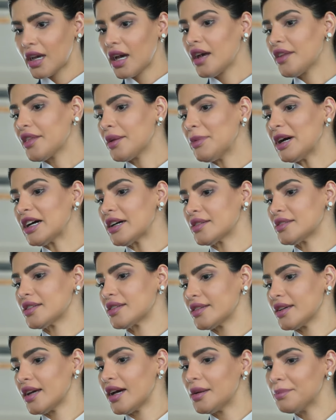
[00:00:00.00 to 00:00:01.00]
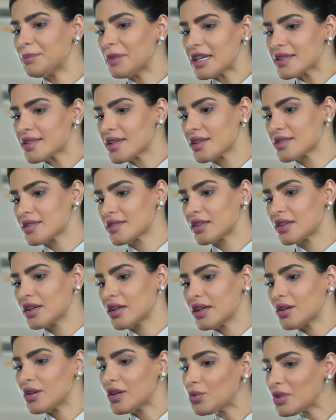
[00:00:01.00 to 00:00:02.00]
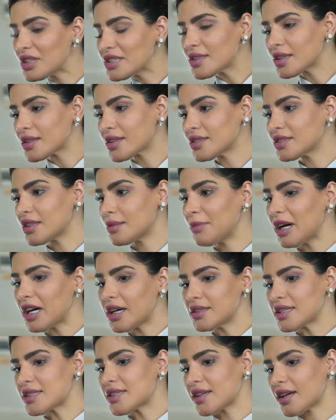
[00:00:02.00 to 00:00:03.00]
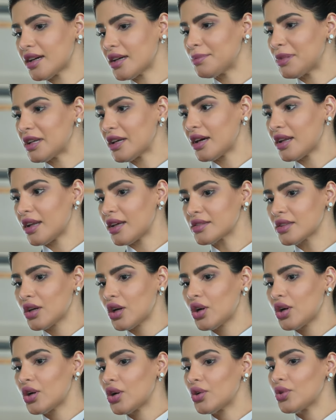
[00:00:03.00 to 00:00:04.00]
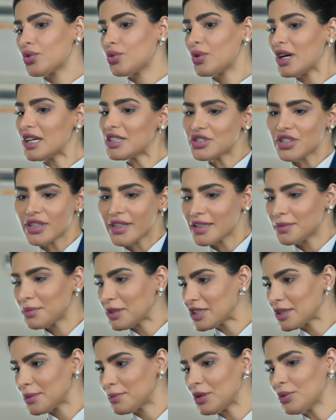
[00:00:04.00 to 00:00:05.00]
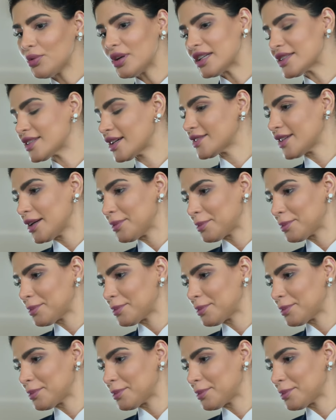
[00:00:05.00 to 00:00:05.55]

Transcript: هذا مقعدك يا عمي أساسي وأنت رحت المقعد السياحي بالغلط وأي شيء خدمة تبيه وأنا تحت